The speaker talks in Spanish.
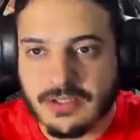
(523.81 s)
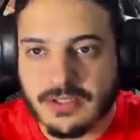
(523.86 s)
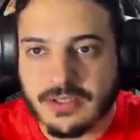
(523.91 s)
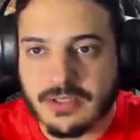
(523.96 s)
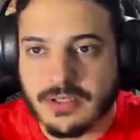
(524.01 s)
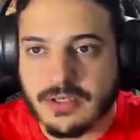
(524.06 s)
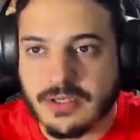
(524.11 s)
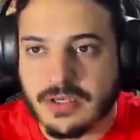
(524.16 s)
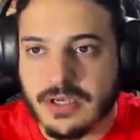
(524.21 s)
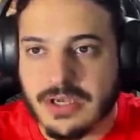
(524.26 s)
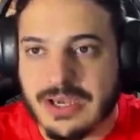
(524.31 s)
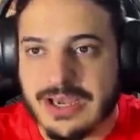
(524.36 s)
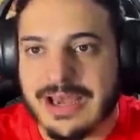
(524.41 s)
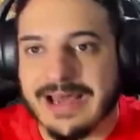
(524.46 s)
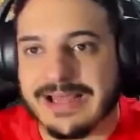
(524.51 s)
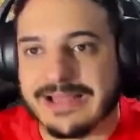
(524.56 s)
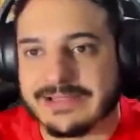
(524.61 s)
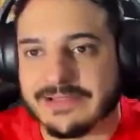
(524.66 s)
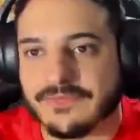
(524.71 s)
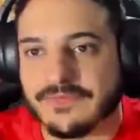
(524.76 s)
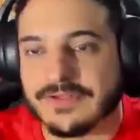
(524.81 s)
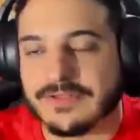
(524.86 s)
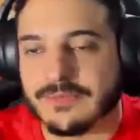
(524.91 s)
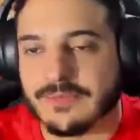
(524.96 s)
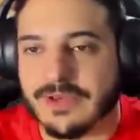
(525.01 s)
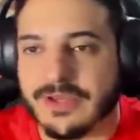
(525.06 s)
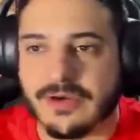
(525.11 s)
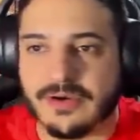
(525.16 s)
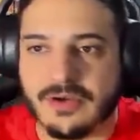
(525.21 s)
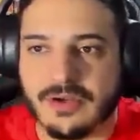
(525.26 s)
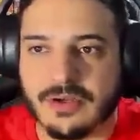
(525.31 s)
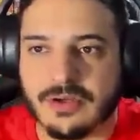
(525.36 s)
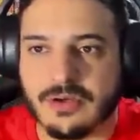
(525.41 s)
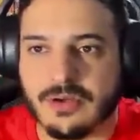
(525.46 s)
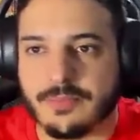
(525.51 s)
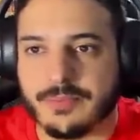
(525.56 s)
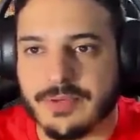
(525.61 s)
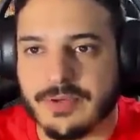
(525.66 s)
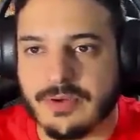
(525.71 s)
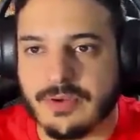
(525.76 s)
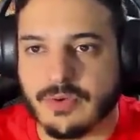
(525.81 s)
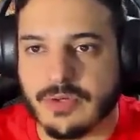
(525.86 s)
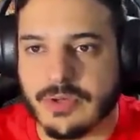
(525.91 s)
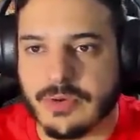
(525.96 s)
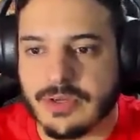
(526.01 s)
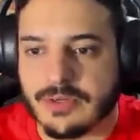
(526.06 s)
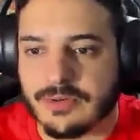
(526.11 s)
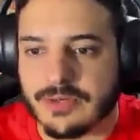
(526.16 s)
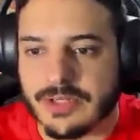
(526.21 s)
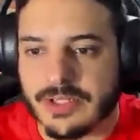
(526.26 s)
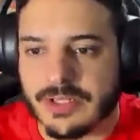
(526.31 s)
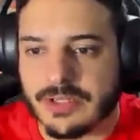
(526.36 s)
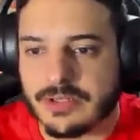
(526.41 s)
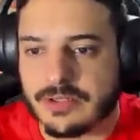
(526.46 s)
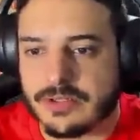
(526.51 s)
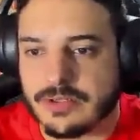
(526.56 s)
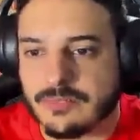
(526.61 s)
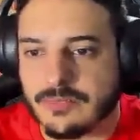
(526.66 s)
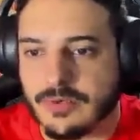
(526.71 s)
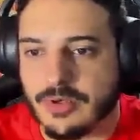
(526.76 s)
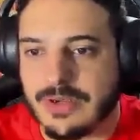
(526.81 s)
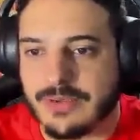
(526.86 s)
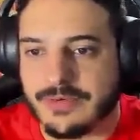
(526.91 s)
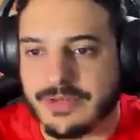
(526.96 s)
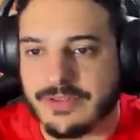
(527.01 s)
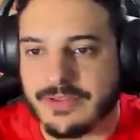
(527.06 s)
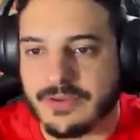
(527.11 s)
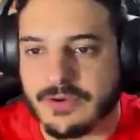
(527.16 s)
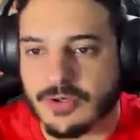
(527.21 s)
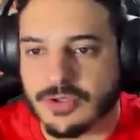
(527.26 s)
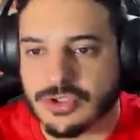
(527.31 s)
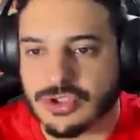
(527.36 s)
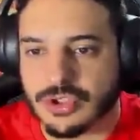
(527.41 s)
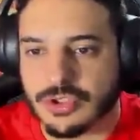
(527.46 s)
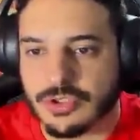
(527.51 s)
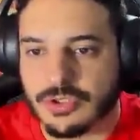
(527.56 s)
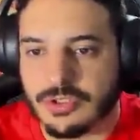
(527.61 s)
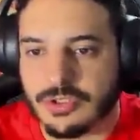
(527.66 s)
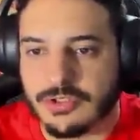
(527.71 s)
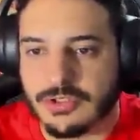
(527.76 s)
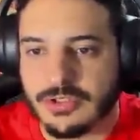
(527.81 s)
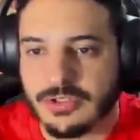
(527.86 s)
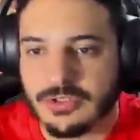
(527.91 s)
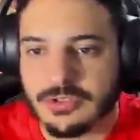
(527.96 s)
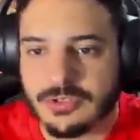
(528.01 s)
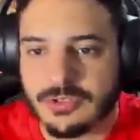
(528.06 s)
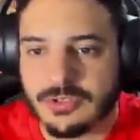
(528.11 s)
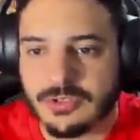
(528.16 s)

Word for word: Me falta una barbaridad. Ah, te no, no, pero no es una barbaridad. Vos abrís de a 8, ¿no? A ver.